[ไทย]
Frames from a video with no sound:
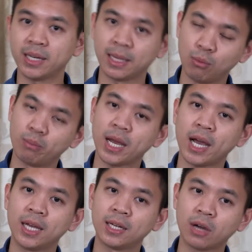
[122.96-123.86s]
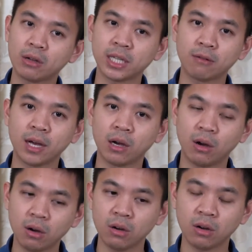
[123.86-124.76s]
มันอีกมุมได้เราเข้าใจว่า
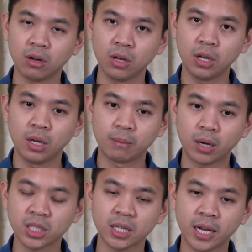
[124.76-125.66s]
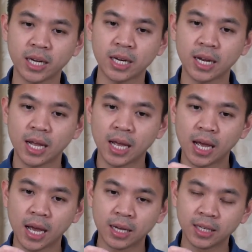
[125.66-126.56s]
อ๋อเพราะฉะนั้น
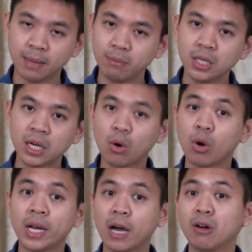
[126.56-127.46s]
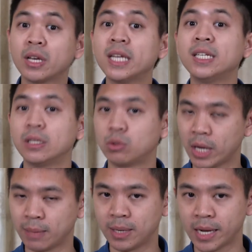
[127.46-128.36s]
ในเมื่อคนเราคิดถึงตัว
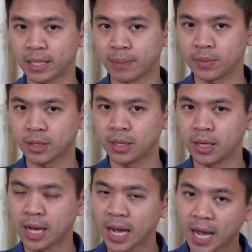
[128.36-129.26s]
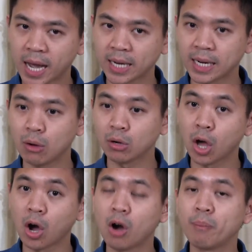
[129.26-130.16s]
เองเป็นหลักเนี่ยหากเรา
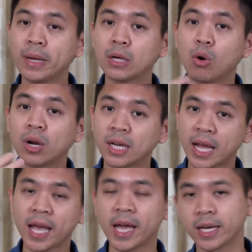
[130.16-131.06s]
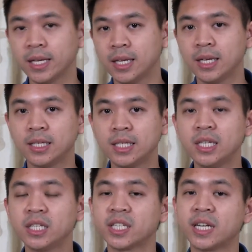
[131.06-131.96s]
ลองเป็นคนแรก
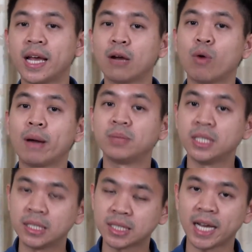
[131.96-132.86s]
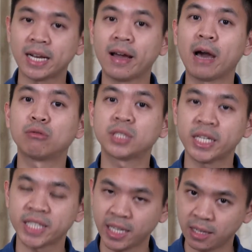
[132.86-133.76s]
ที่แสดงความจริงใจและเอาใจ
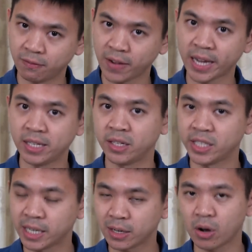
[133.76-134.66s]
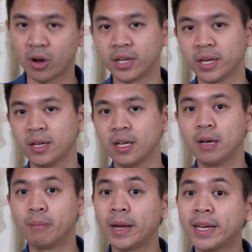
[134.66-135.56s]
ใส่อีกฝ่ายหนึ่งเสียก่อนเนี่ย
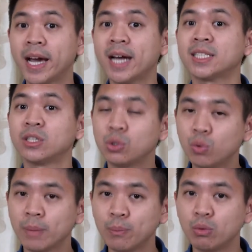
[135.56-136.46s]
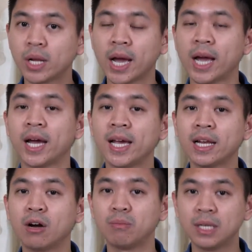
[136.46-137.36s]
มันน่าจะช่วยปูทางให้
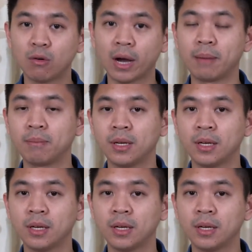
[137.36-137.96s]
เรามีความ